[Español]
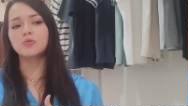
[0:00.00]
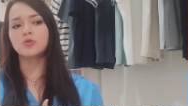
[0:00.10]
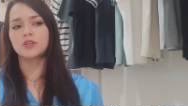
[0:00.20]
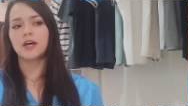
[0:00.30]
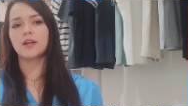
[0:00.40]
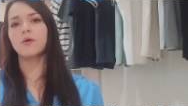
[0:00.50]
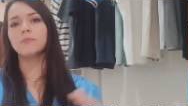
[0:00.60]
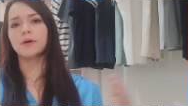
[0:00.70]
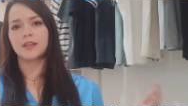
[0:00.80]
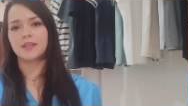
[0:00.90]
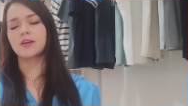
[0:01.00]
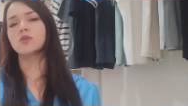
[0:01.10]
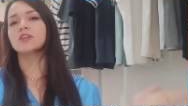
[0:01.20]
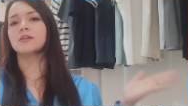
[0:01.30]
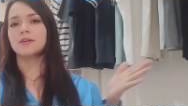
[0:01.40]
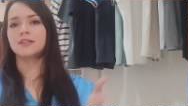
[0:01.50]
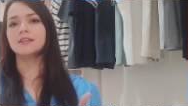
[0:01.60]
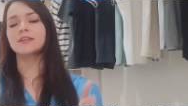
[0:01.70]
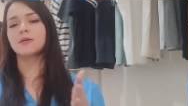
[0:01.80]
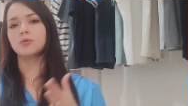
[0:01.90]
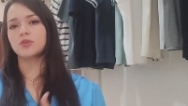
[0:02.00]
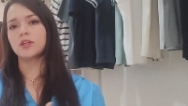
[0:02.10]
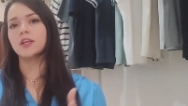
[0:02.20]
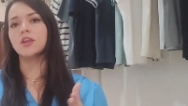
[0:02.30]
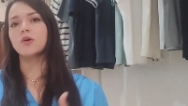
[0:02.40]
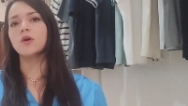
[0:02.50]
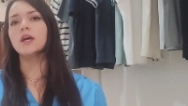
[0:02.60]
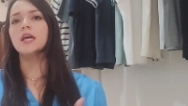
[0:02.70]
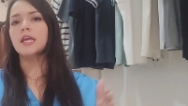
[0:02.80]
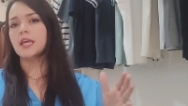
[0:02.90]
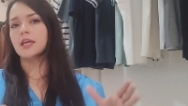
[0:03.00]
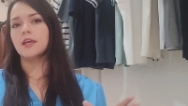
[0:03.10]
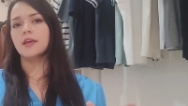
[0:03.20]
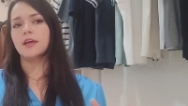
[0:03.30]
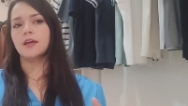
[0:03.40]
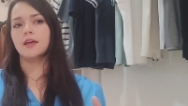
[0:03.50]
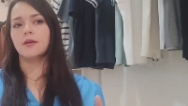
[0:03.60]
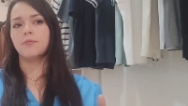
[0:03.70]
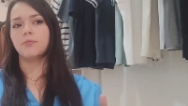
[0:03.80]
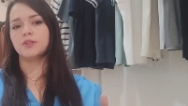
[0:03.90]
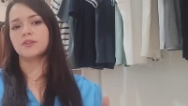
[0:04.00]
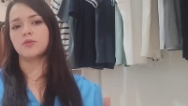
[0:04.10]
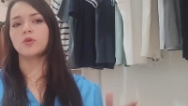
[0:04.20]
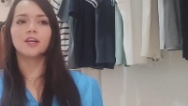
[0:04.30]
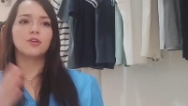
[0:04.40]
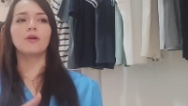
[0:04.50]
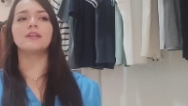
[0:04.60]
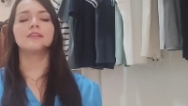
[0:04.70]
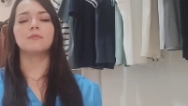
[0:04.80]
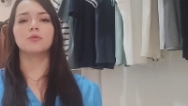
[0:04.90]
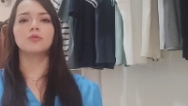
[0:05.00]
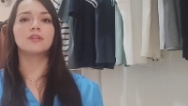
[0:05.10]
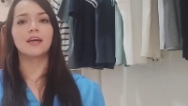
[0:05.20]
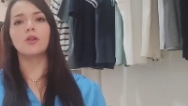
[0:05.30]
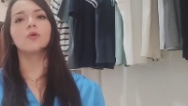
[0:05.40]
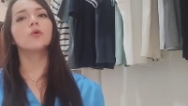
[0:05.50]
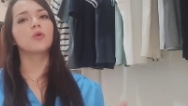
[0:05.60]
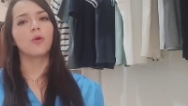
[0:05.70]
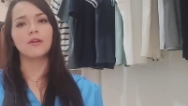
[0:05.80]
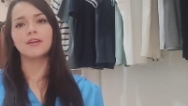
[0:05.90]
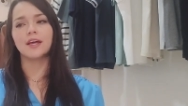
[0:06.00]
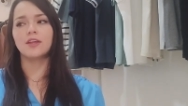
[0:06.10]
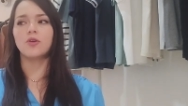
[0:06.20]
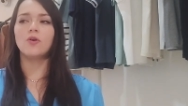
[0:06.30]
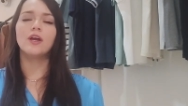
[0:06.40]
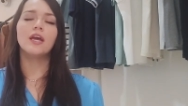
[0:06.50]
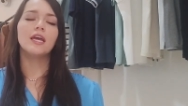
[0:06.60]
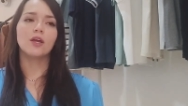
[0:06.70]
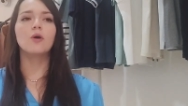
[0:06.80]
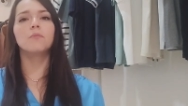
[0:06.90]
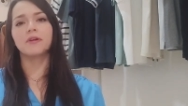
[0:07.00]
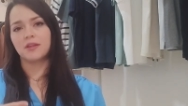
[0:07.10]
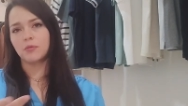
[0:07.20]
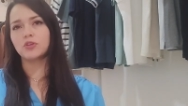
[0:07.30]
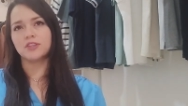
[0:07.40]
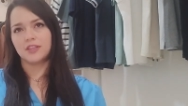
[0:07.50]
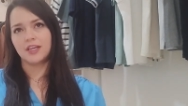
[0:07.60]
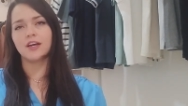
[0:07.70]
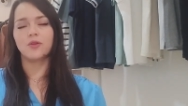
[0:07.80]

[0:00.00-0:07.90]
es buscar compartir los avances que hemos tenido y eh, pues contextualizamos qué es lo que ocurrió en ese año y compartimos los